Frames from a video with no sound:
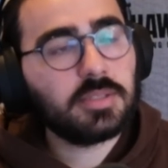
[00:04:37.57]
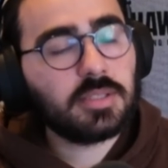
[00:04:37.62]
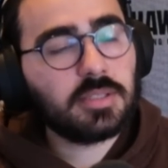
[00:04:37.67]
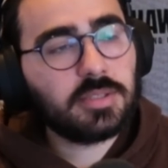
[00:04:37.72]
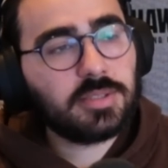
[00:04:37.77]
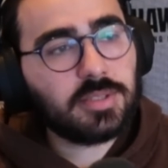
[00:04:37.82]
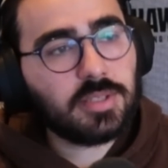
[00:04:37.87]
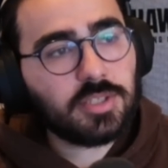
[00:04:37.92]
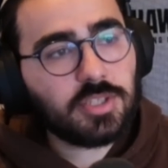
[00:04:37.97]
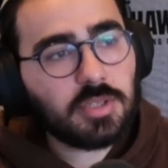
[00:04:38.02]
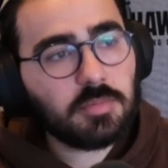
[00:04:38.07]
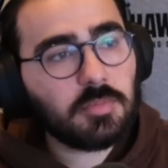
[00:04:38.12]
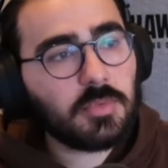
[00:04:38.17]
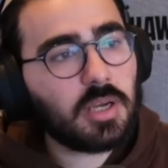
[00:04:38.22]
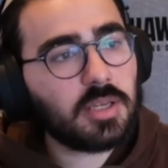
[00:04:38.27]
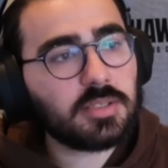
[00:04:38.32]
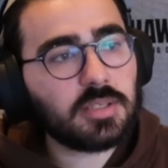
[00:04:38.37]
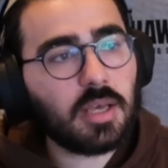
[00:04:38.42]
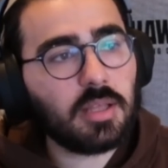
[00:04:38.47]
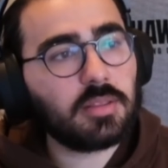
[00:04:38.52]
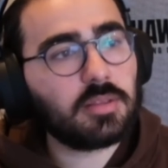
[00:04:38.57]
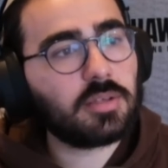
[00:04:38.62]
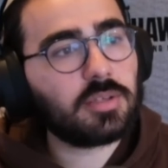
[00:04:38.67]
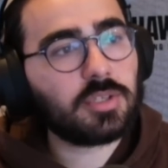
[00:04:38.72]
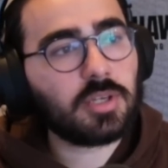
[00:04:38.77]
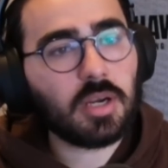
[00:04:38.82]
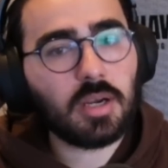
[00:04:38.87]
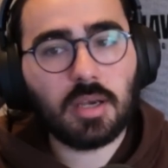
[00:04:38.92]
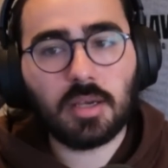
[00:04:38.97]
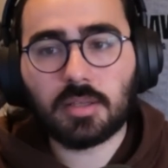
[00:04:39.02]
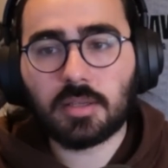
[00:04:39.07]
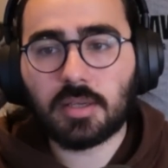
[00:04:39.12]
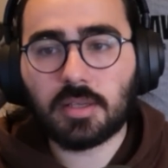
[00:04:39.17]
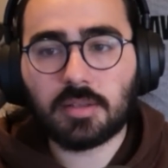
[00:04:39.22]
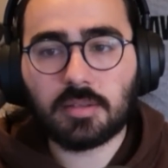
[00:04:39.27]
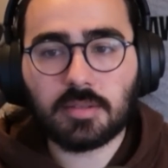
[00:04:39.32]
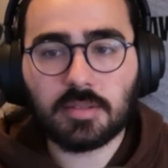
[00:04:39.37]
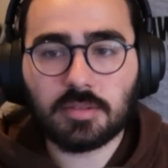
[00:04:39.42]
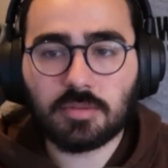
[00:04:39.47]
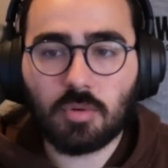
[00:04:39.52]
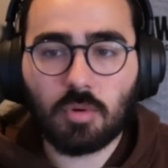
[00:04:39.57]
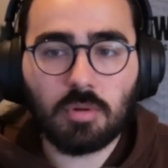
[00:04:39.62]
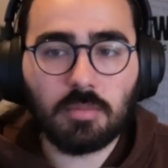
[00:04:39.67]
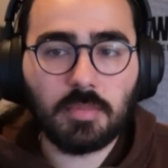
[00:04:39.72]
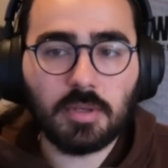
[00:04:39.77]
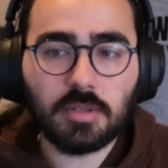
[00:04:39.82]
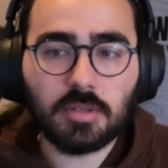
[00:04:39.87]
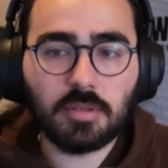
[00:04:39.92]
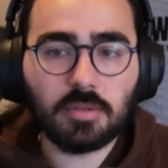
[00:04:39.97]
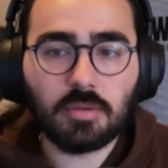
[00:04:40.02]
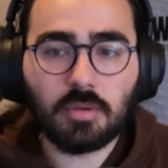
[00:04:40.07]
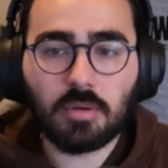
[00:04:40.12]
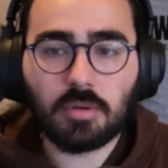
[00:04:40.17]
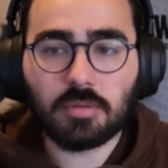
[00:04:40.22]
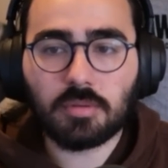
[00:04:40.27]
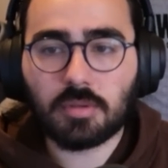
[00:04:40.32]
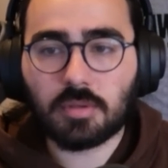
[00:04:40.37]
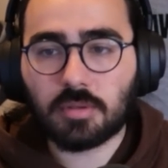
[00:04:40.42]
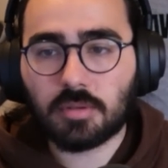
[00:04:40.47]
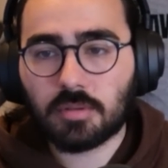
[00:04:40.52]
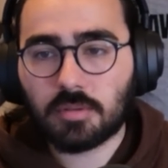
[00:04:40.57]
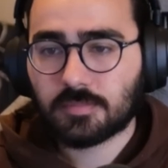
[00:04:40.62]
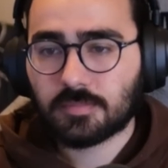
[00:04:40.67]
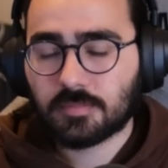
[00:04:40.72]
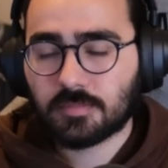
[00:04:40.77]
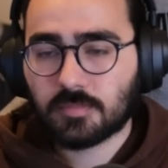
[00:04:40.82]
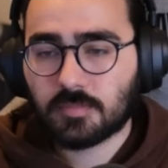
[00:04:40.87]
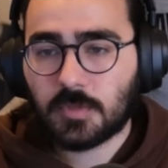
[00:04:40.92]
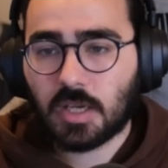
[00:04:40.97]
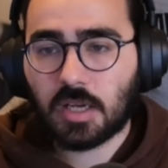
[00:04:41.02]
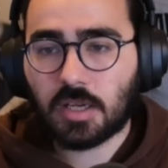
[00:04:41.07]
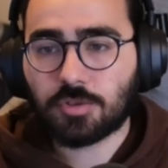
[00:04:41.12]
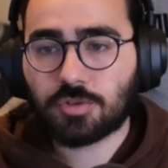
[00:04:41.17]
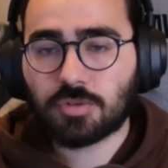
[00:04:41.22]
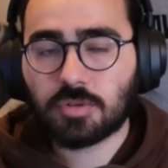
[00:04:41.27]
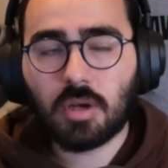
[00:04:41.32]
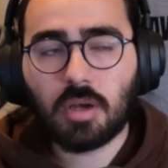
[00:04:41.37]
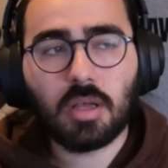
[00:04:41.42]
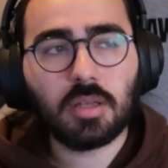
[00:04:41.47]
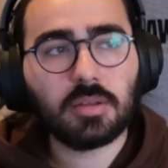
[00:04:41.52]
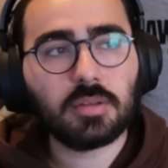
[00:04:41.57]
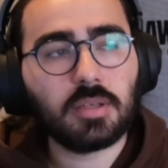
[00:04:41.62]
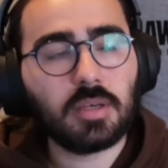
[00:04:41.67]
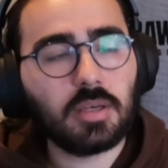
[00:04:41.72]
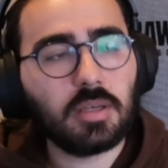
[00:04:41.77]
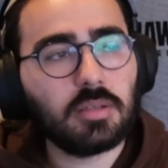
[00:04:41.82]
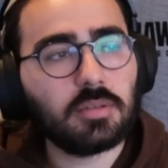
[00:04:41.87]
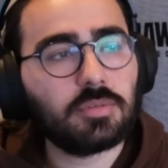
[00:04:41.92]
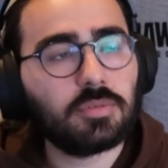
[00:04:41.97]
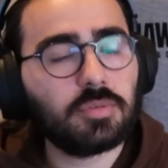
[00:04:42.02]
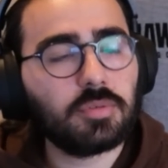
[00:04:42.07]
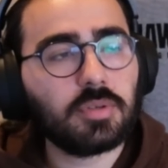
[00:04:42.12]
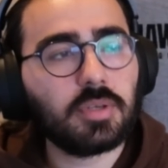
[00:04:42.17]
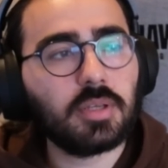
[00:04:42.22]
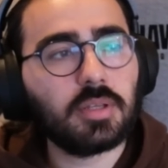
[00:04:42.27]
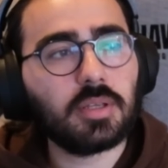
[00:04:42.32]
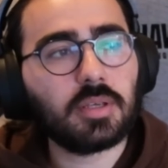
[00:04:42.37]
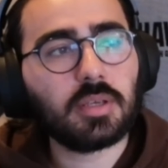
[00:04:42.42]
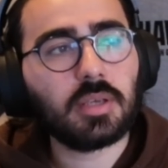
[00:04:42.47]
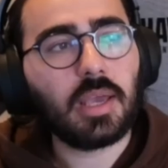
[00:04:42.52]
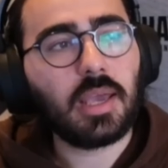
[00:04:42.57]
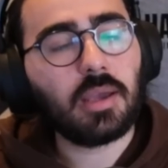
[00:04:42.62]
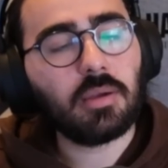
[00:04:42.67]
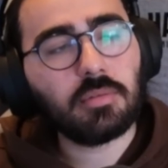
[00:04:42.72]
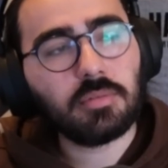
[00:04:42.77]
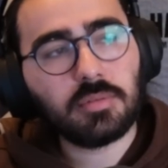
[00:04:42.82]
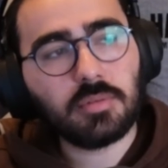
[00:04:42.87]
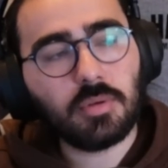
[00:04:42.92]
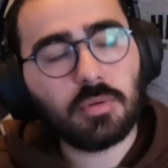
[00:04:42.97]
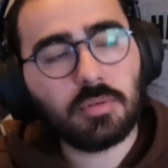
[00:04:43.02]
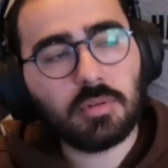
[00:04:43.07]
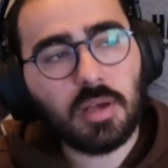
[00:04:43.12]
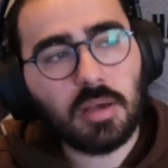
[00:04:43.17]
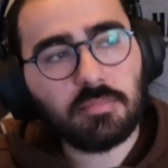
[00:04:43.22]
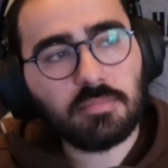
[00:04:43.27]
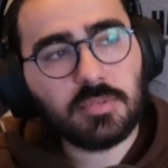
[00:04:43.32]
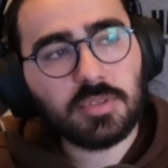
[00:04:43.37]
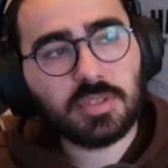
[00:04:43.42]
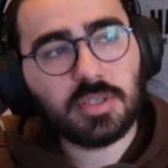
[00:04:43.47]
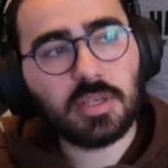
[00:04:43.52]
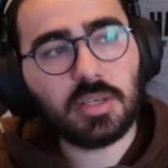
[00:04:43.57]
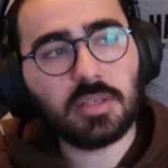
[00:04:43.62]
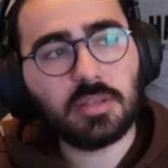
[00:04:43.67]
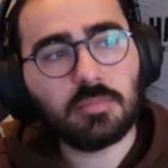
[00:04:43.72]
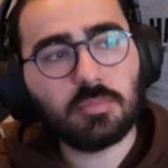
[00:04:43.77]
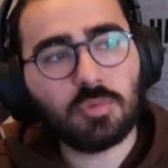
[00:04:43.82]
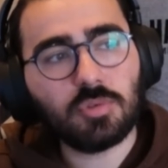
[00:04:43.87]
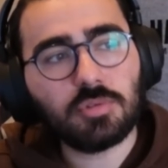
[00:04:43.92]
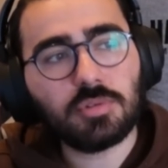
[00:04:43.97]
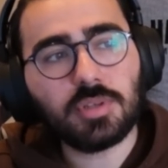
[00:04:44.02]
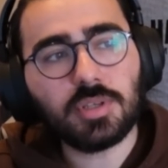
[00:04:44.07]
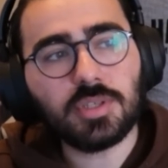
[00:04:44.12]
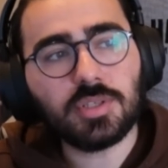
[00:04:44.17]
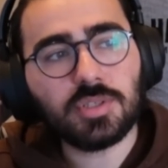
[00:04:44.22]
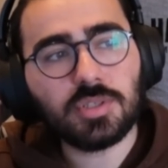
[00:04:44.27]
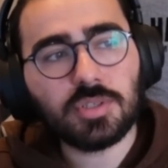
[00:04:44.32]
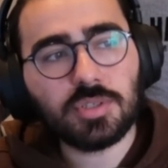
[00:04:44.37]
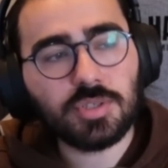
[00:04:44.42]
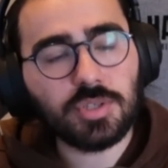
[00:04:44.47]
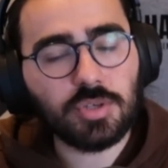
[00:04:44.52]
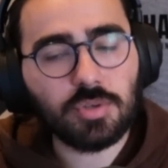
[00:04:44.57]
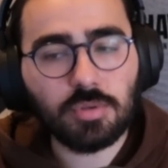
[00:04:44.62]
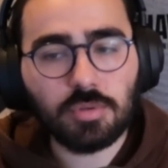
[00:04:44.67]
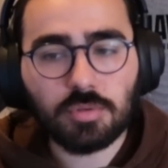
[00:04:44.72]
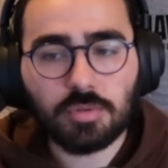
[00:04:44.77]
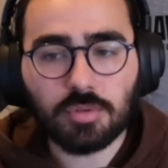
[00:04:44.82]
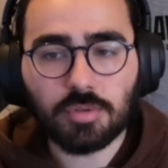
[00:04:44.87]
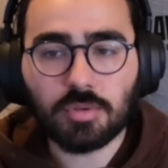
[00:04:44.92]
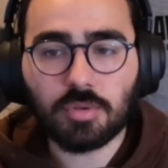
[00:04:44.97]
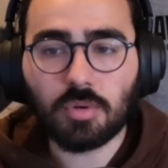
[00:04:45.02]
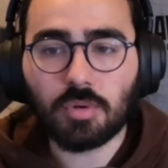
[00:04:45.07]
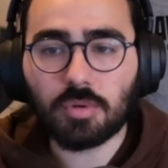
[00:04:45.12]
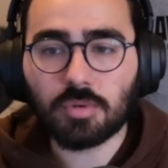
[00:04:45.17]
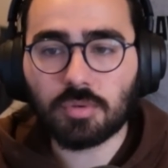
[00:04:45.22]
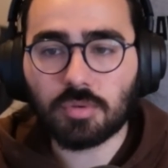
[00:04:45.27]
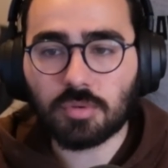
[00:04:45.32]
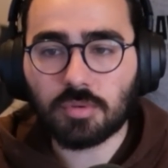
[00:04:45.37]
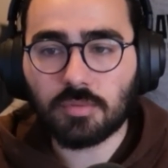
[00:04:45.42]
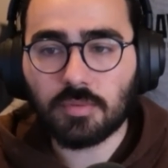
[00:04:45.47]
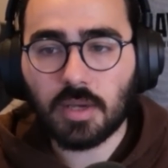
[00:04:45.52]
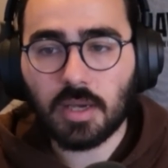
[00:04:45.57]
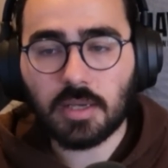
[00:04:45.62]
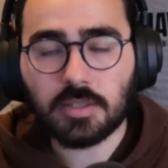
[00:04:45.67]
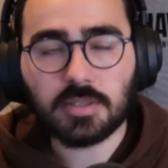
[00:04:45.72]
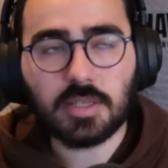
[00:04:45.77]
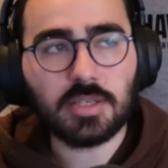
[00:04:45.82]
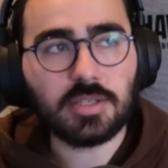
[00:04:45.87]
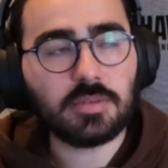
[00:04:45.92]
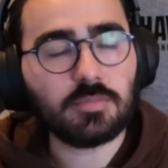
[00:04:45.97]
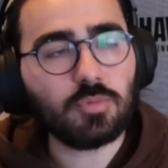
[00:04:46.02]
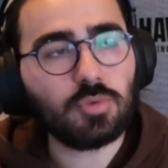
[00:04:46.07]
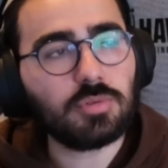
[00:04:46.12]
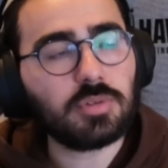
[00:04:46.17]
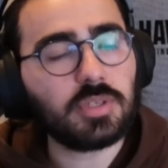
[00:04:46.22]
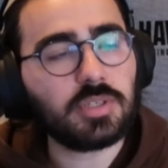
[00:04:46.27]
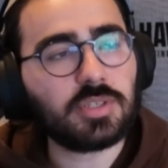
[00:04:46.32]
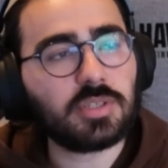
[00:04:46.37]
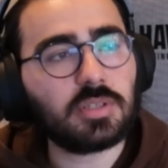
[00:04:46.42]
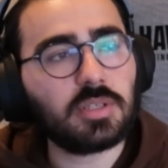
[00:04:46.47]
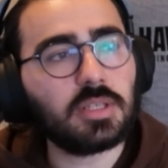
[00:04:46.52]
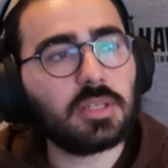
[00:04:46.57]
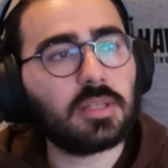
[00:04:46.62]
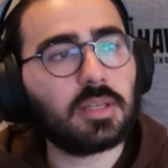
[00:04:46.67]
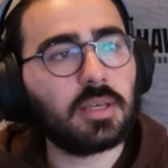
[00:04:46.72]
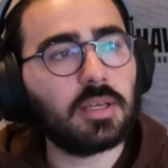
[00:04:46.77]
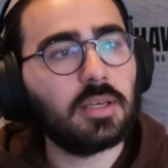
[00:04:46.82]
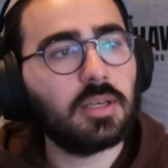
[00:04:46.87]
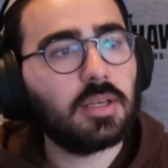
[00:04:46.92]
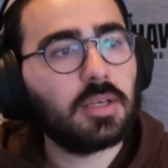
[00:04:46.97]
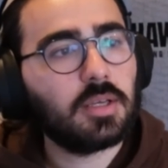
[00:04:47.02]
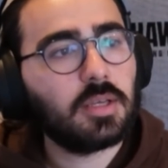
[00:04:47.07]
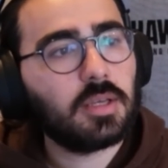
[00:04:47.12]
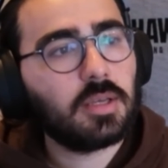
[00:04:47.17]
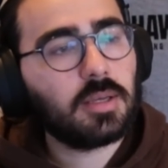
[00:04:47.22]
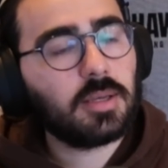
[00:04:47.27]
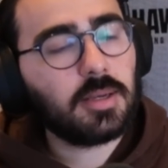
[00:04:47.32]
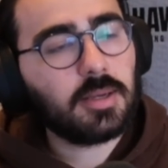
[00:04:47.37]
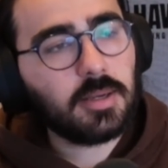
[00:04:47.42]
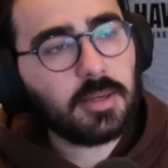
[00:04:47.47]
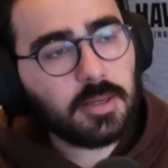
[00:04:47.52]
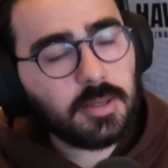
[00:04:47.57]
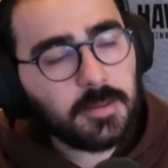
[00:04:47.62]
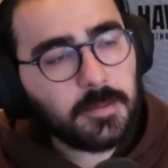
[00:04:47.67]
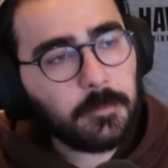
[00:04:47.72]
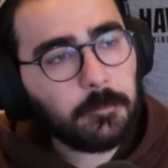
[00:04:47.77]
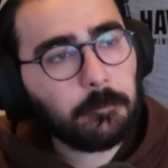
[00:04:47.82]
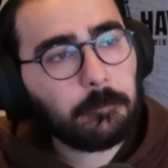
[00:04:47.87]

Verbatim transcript: seçim kazandıracak kadar etkisi olmadığını gördük. Yani şu anda Türkiye'deki en önemli şeyin mülteci şey olduğunu gördük veya sadece mülteci değil de e,